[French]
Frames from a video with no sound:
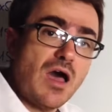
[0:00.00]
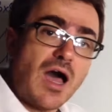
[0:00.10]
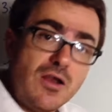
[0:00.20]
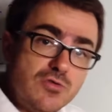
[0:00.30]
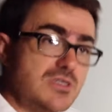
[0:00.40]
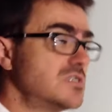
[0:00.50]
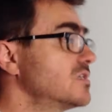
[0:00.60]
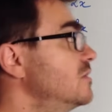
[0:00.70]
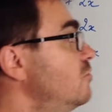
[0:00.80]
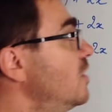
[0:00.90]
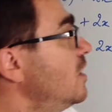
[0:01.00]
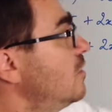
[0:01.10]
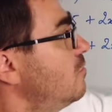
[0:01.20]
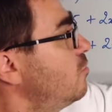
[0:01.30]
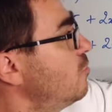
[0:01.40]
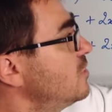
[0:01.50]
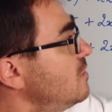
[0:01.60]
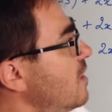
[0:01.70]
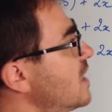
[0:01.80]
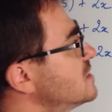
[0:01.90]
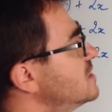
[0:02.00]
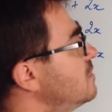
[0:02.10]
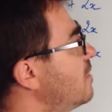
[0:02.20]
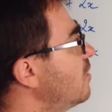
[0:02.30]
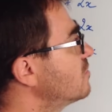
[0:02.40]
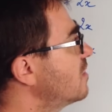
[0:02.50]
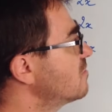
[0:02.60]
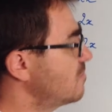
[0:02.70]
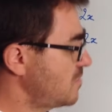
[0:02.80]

à le distribuer pour me débarrasser des parenthèses.